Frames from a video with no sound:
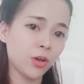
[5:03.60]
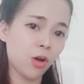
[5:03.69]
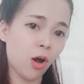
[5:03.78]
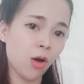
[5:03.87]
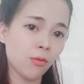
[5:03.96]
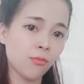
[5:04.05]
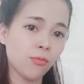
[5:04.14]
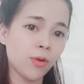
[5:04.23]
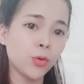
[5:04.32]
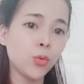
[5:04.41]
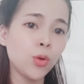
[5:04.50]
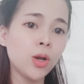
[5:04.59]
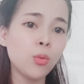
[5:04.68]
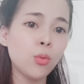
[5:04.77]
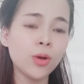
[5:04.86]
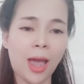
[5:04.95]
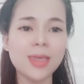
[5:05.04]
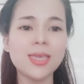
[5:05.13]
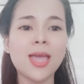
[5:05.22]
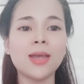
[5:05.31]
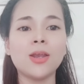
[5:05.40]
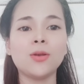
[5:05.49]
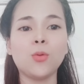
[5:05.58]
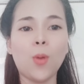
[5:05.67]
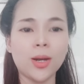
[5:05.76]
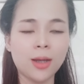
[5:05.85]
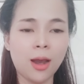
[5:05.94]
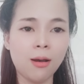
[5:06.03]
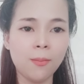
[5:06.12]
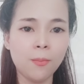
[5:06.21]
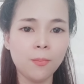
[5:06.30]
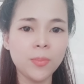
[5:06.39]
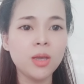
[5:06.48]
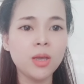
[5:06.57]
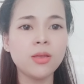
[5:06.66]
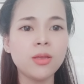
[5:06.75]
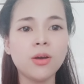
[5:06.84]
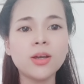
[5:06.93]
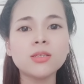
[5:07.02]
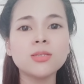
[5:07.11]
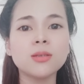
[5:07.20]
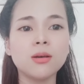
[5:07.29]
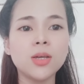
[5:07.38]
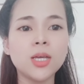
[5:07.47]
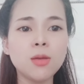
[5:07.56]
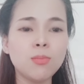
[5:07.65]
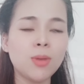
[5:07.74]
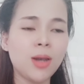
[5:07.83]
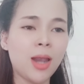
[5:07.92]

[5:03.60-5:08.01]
cố gắng mà vững lòng thời gian vừa qua thì cũng đã chứng kiến được